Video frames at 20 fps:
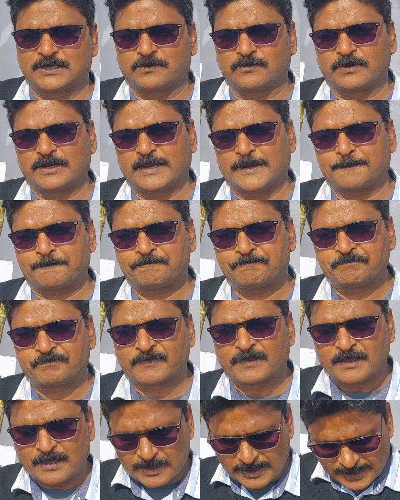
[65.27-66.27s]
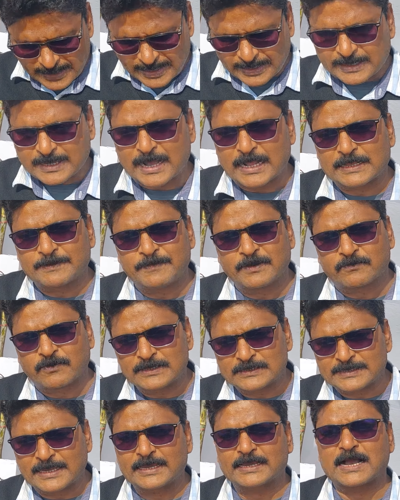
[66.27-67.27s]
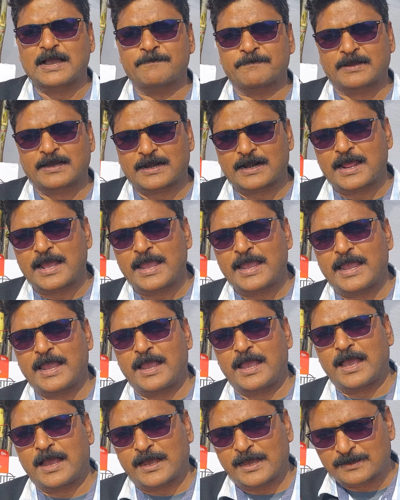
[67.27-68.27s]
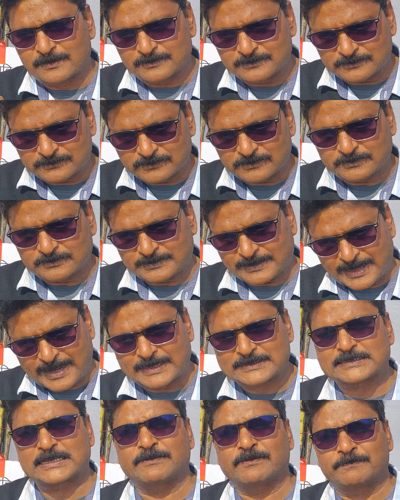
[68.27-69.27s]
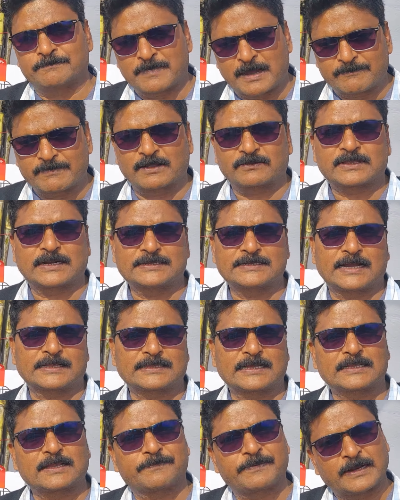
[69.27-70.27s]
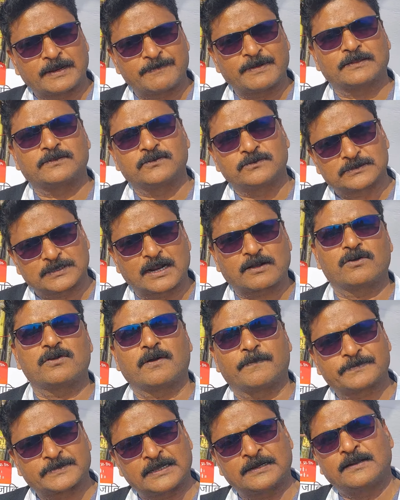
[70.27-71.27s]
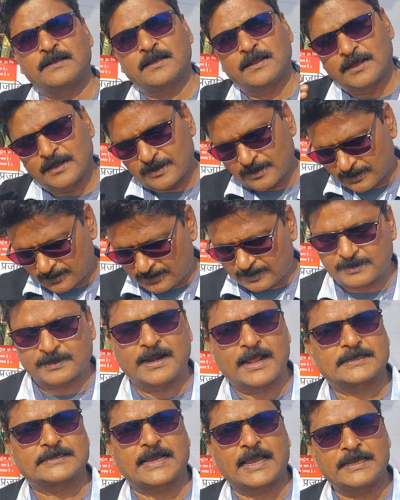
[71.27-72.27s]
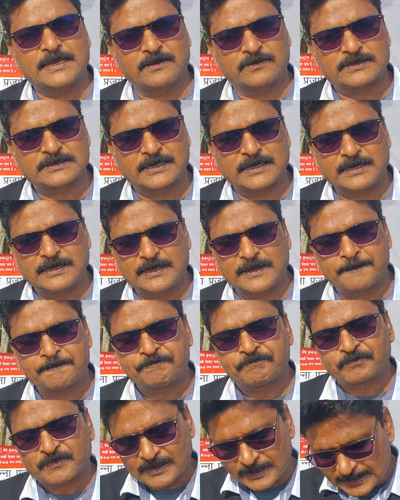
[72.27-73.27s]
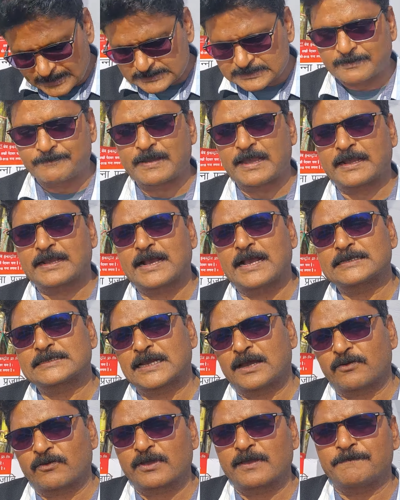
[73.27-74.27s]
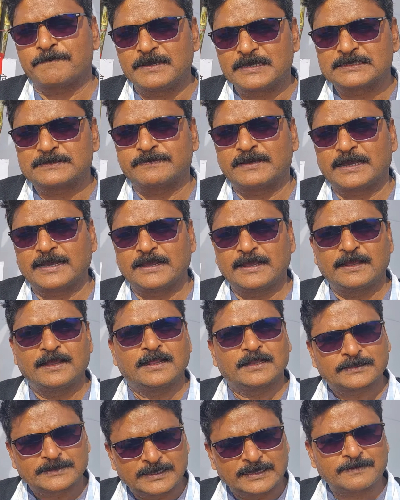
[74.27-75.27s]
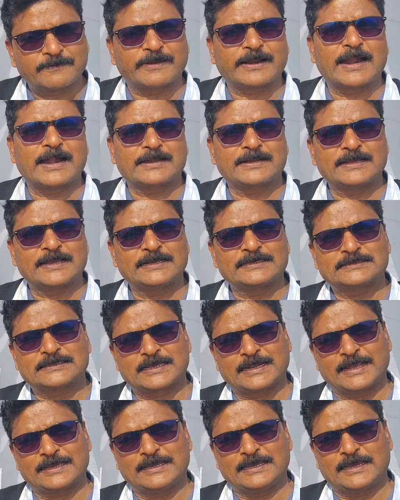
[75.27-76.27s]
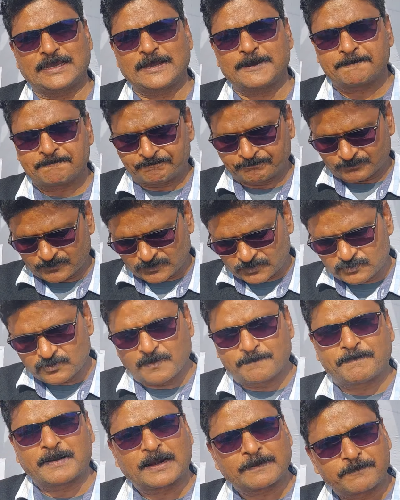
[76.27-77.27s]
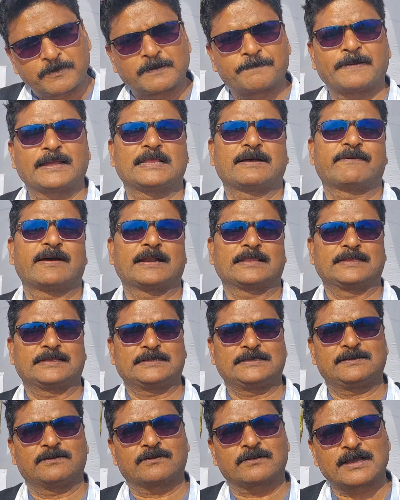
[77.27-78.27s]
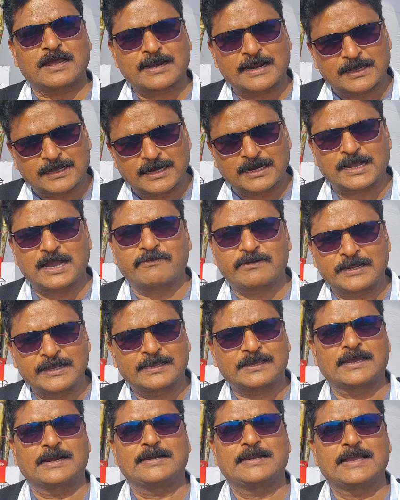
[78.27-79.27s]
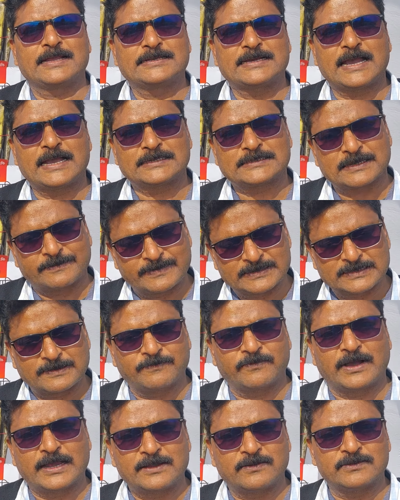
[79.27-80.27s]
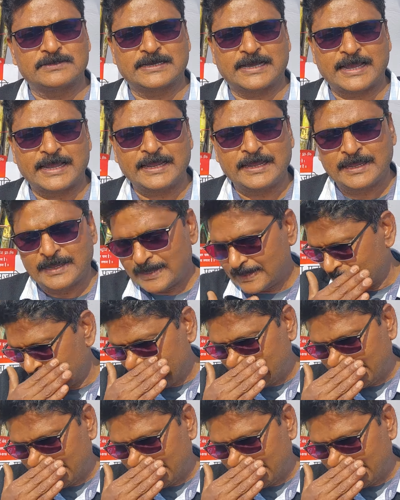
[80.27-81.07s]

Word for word: जरूरी है एक आदमी कोई सही काम कर रहा है अगर ट्रैक से वो मामला उतर जाता तो फिर हमें दूसरा कोई ऑप्शन रखना चाहिए उसकी सही बात है इस समय काशकारों के बीच में तीन वेराइटियाँ इस तरह की हैं जो भरपूर पैदावार देती हैं उनका रख रखाव ठीक कर लिया जाए समय से बुआई हो जाए